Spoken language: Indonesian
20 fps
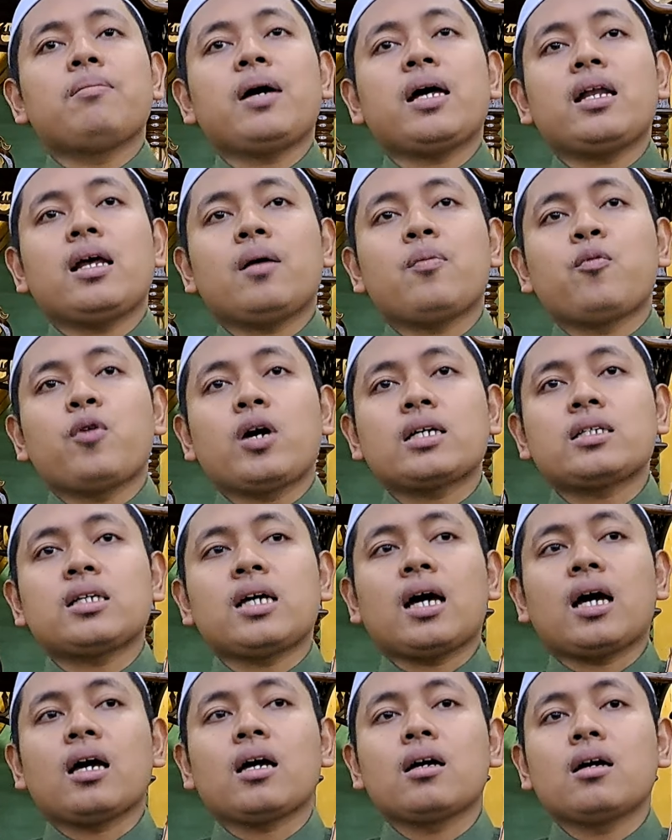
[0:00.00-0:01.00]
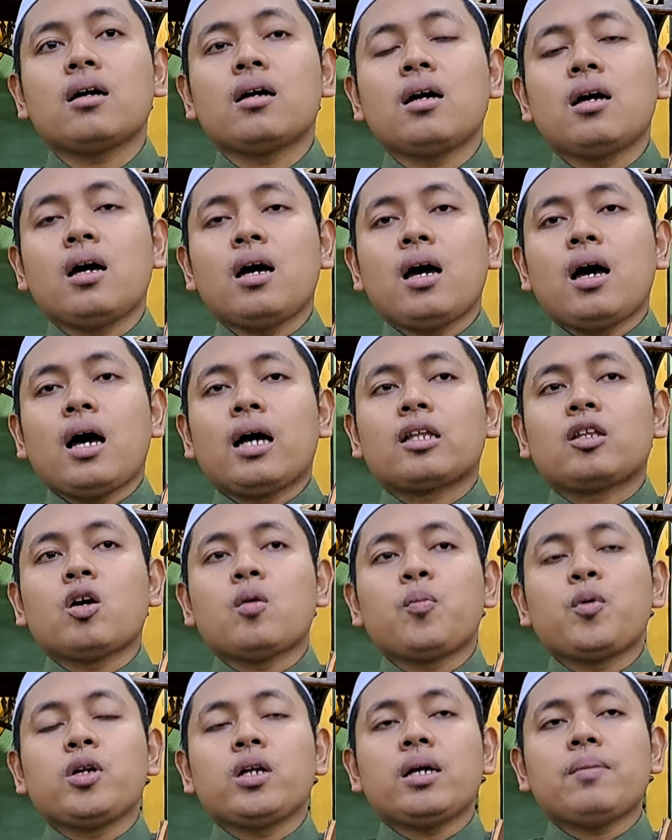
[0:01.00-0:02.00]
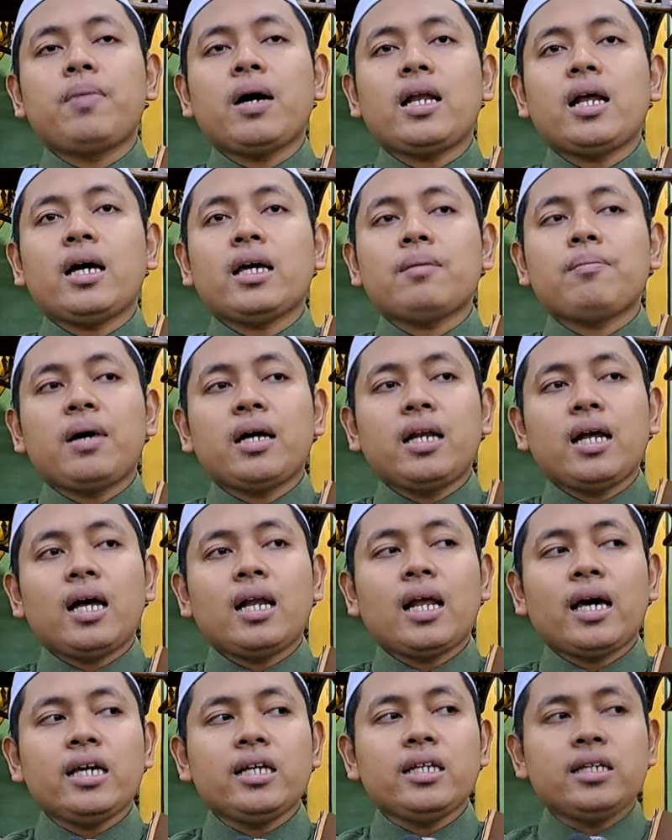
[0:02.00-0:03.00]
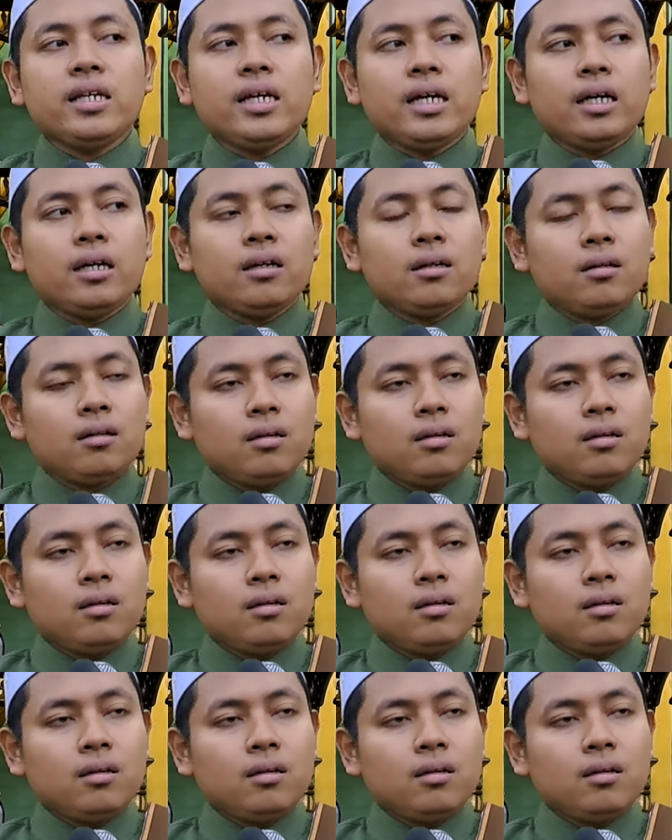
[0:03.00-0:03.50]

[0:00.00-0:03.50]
ibadah puasa ataupun ibadah-ibadah lainnya,